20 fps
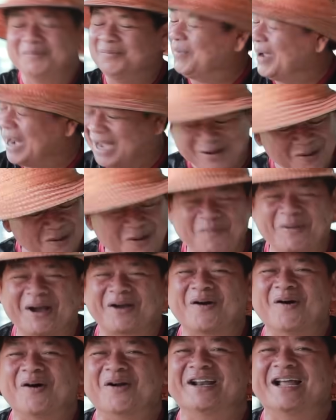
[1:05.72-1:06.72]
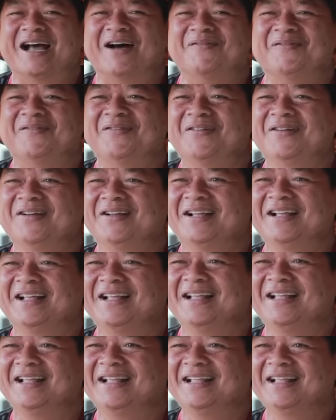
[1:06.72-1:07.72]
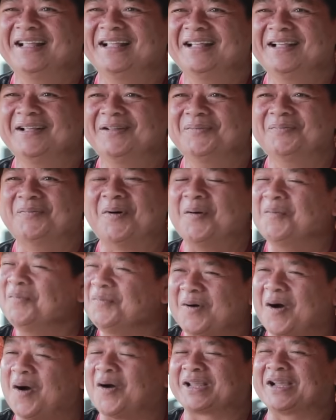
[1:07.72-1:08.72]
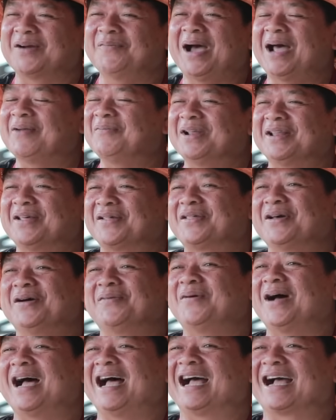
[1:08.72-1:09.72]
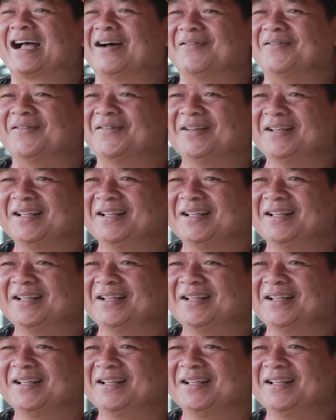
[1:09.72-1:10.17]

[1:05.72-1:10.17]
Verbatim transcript: ไม่ได้รวยมาก่อนครับผมออกจากบ้านไปซื้อเสื้อผ้าครับ